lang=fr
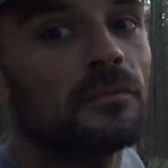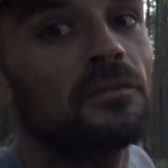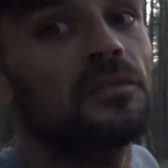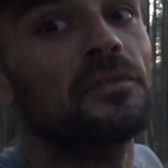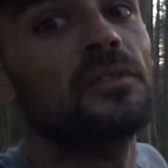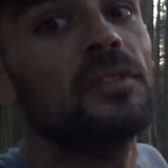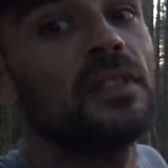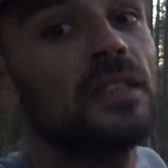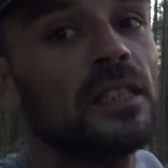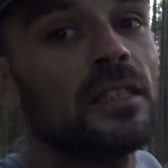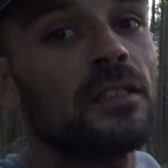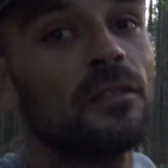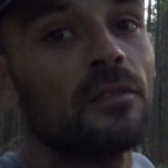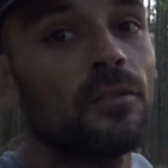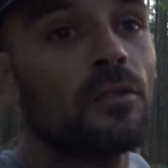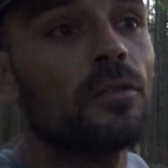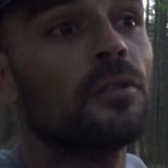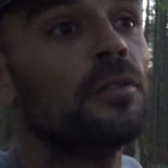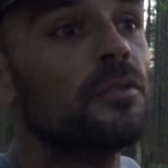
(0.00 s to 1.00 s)
vite
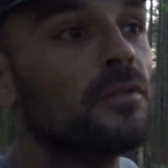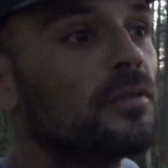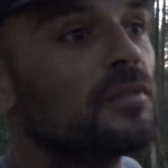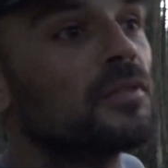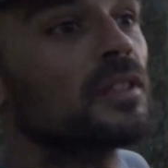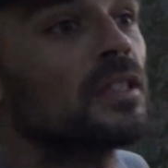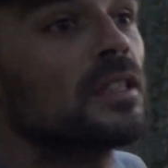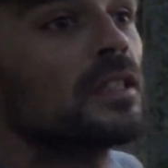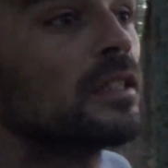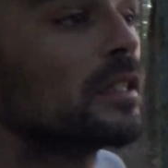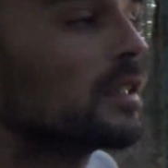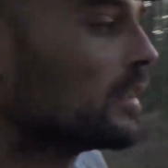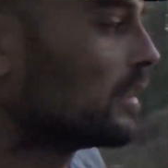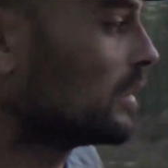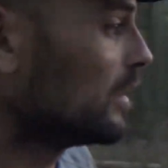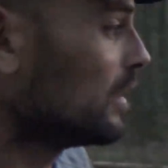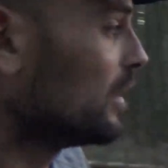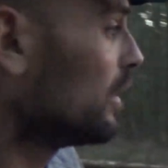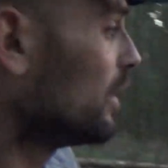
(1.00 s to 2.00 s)
fait.
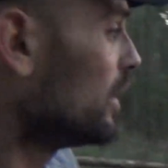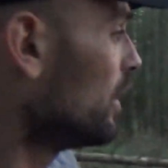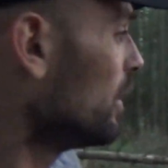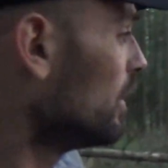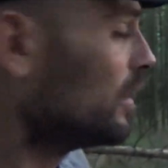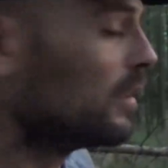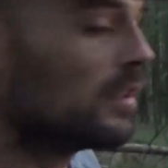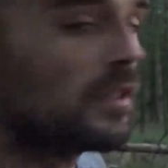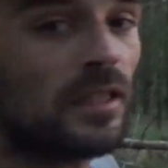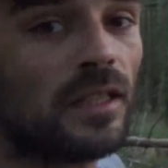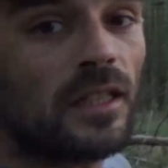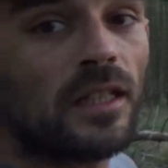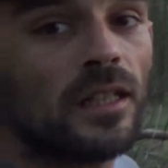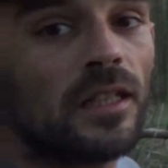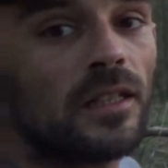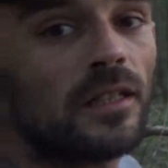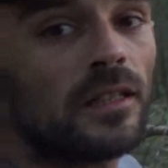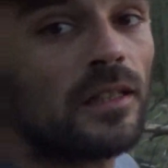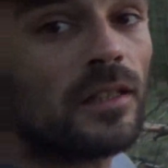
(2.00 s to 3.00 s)

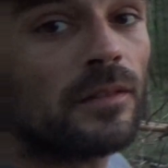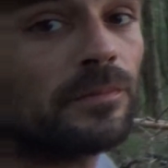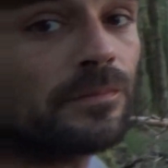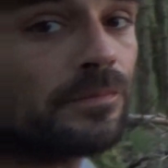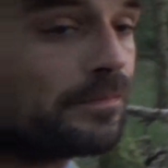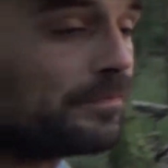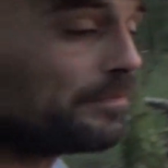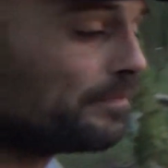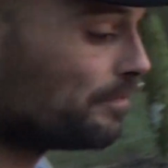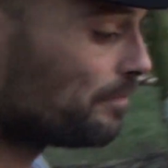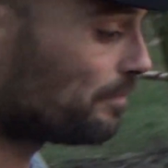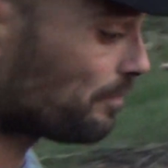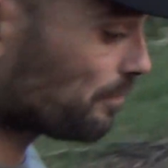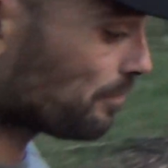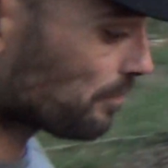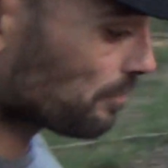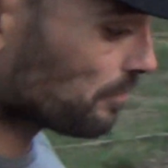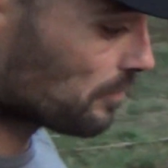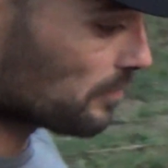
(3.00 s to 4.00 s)
Et hum,
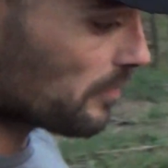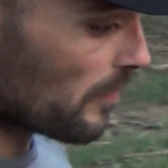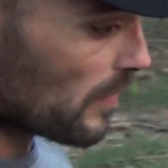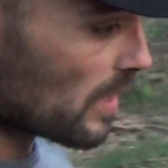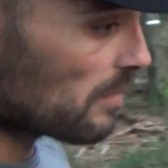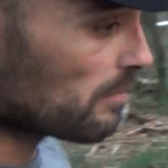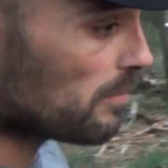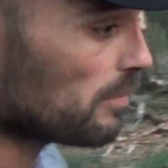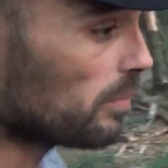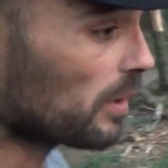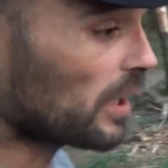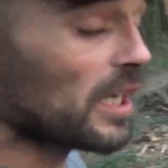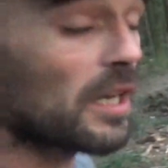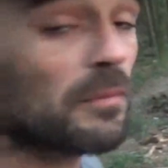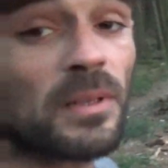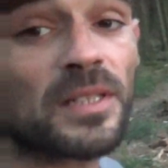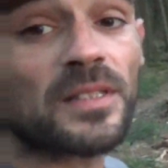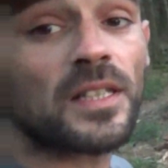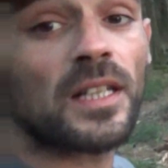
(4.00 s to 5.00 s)
prêt à
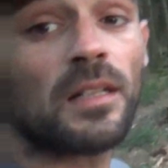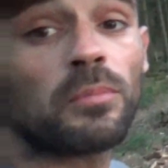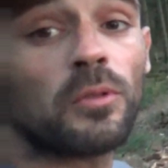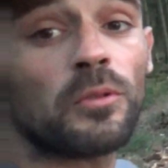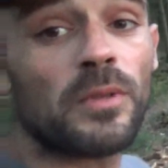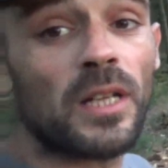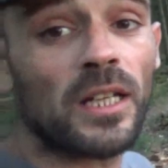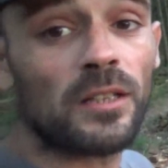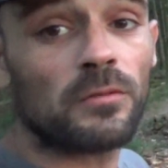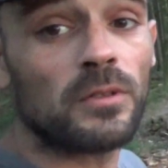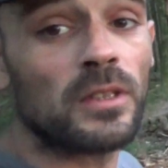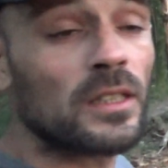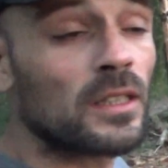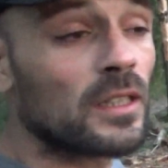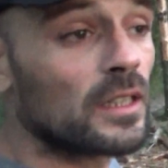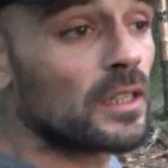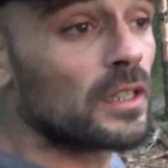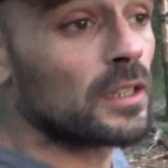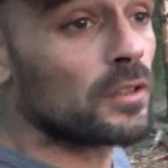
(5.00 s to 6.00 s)
passer la première nuit.
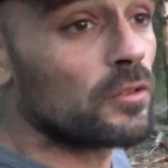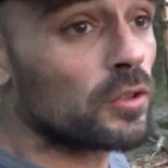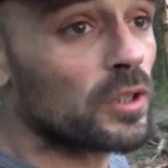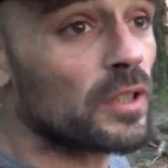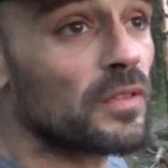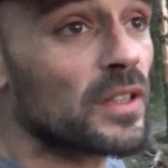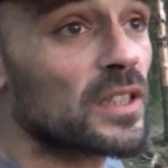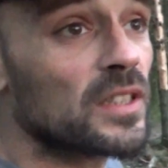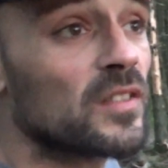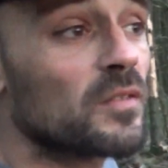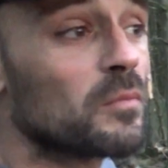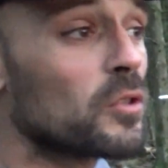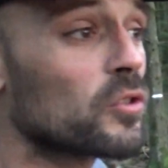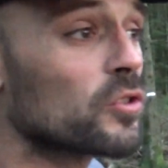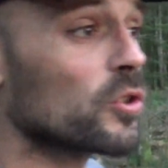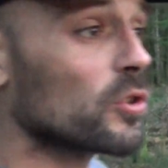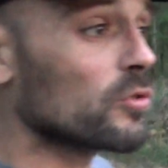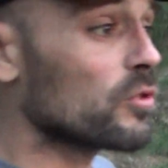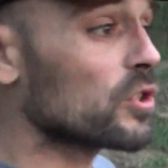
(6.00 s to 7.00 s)
Donc effectivement,
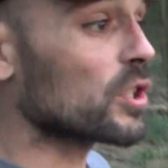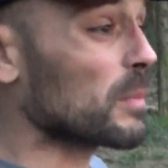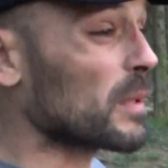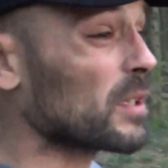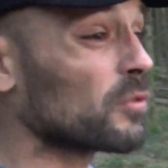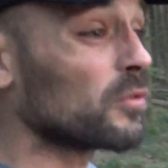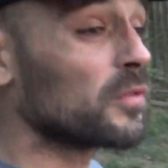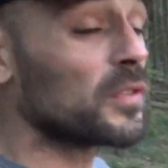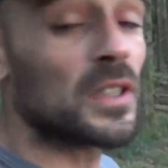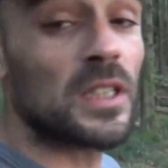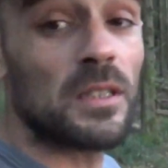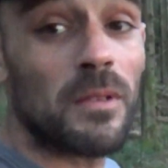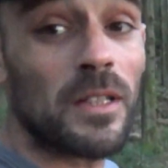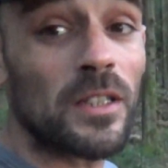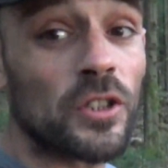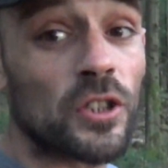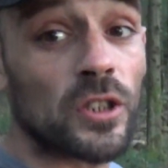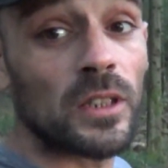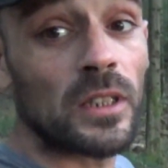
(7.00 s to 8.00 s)
aujourd'hui, j'ai pas trop fait
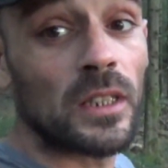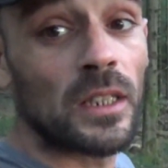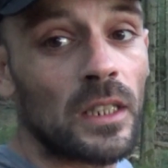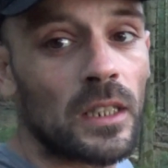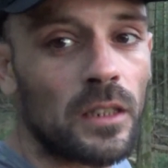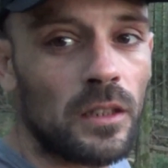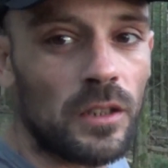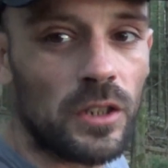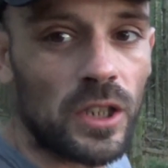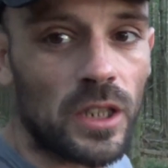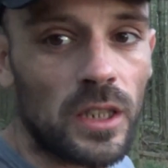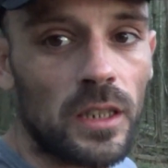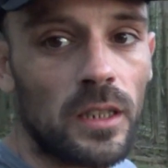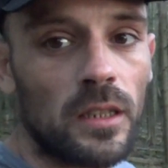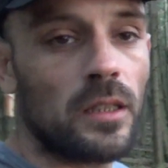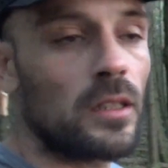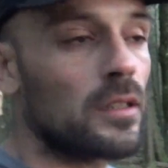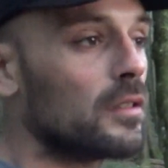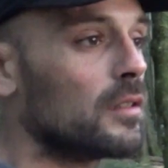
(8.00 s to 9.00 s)
d'images.
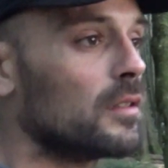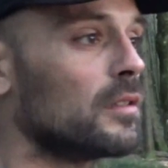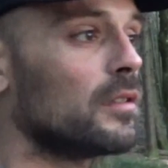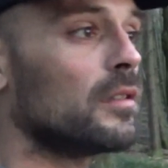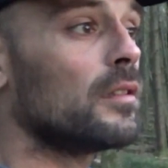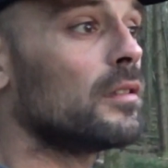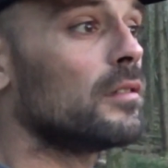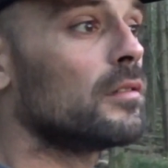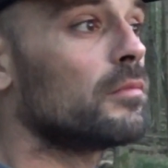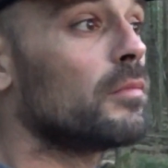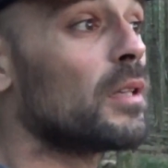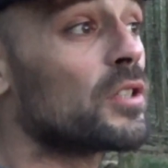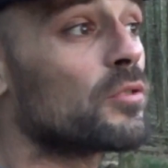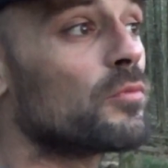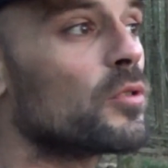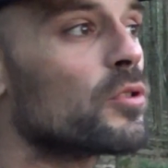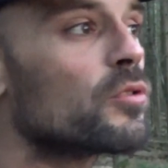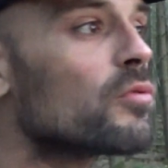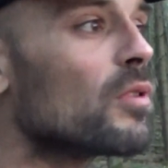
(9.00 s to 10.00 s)
Bah, je
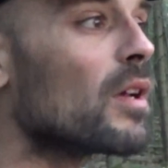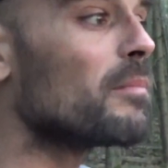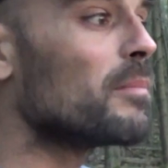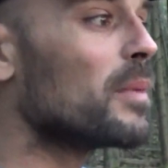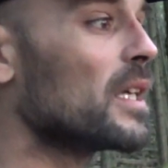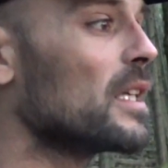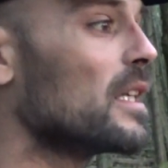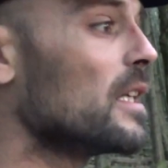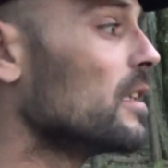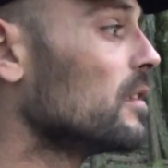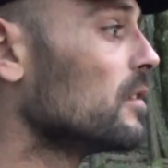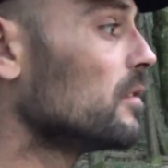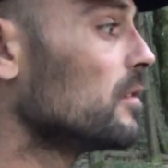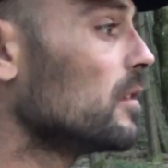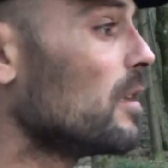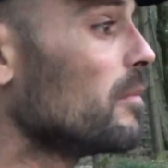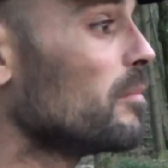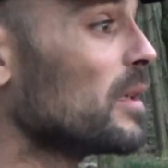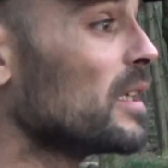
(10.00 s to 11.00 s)
me suis à peine,
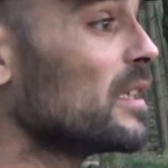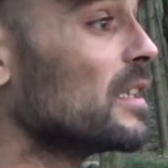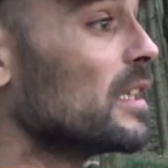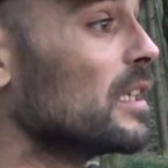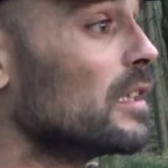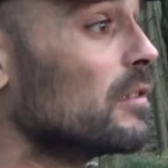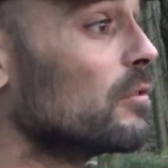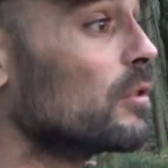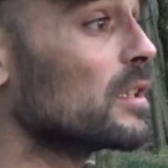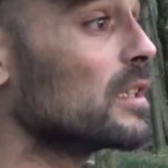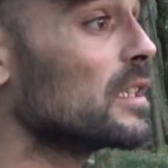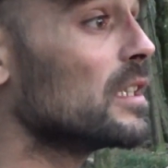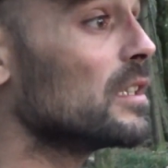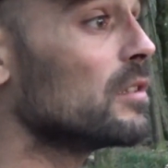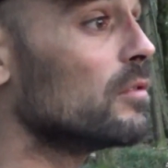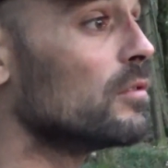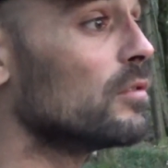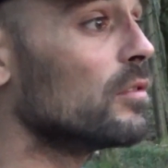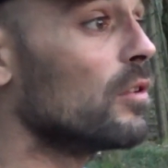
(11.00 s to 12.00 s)
à peine éloigné
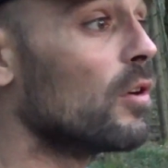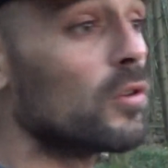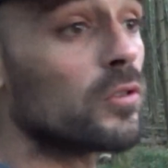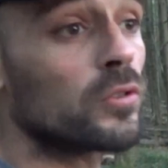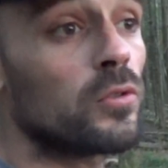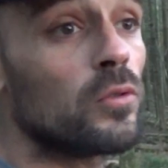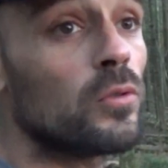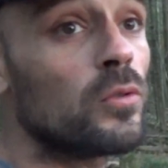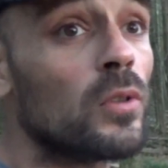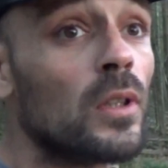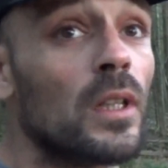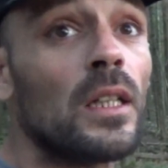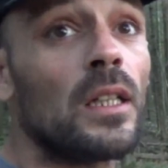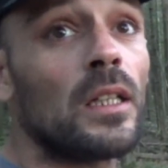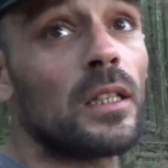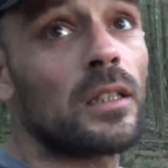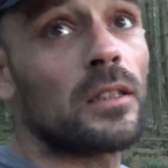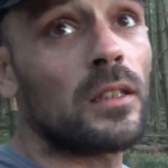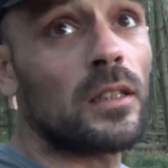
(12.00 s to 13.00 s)
de Andlo,
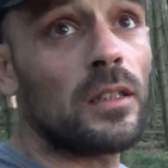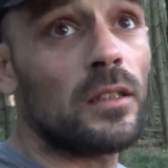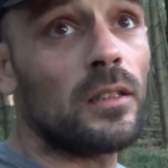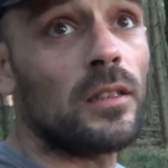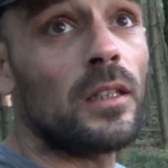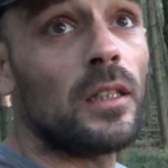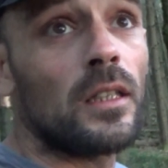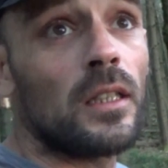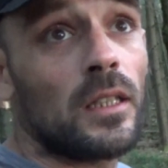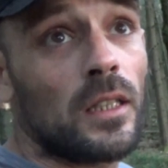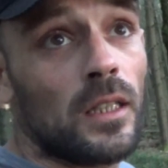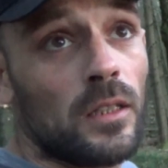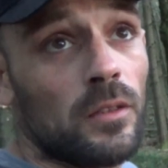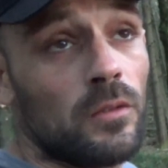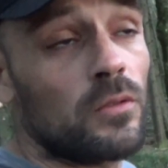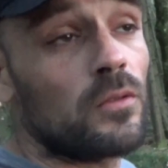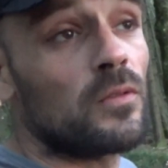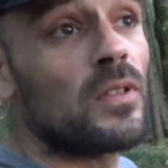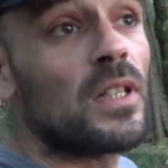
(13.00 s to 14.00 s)
qui est
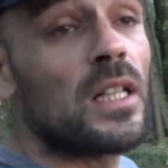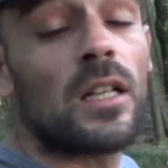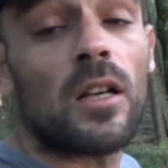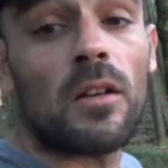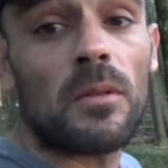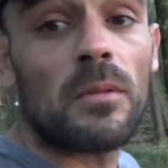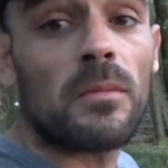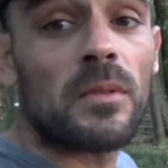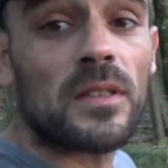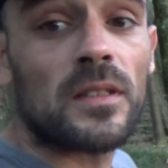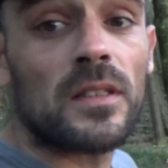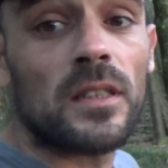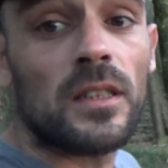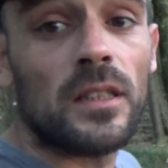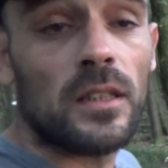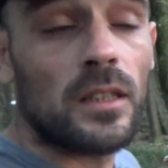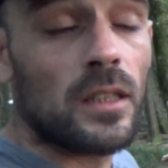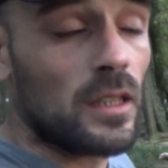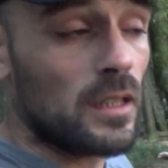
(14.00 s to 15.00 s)
une ville quand même
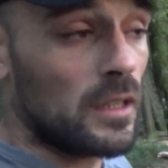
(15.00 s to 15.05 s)
assez,